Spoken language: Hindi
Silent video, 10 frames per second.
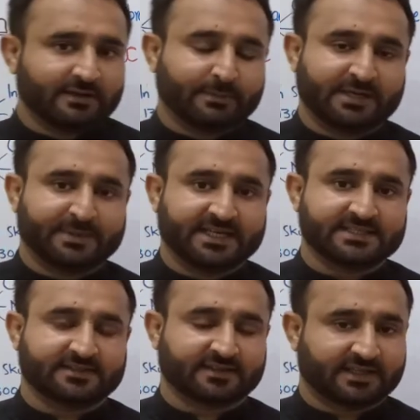मिड ब्रेन
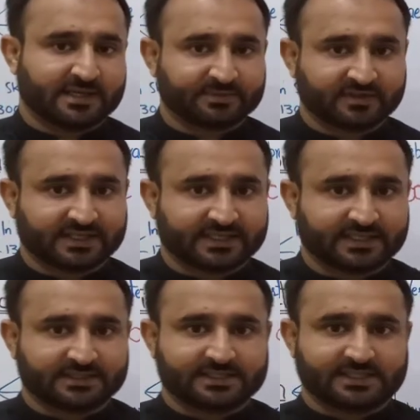जैसा कि नाम से जाहिर
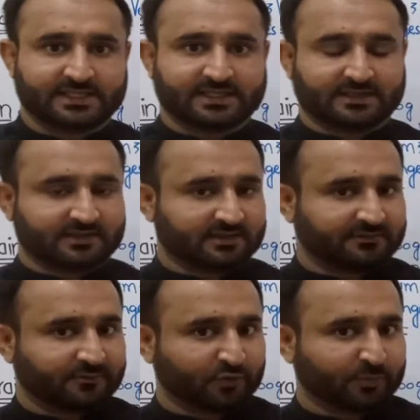है ये
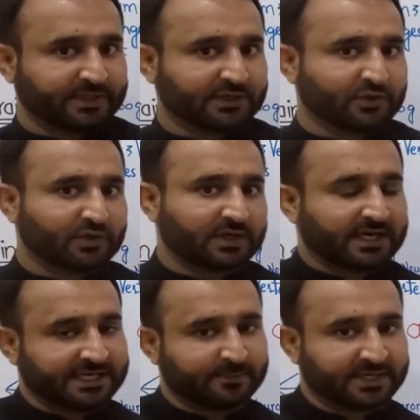फोर ब्रेन और
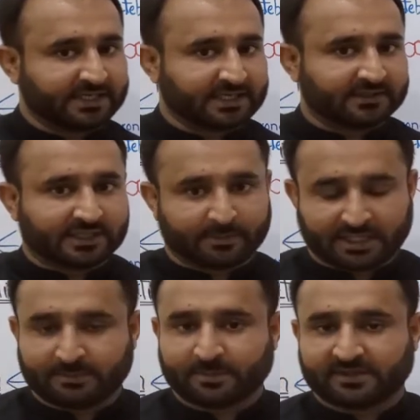हाइंड ब्रेन के
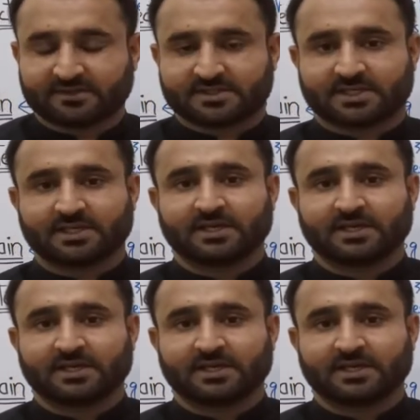दरमियान में प्रेजेंट है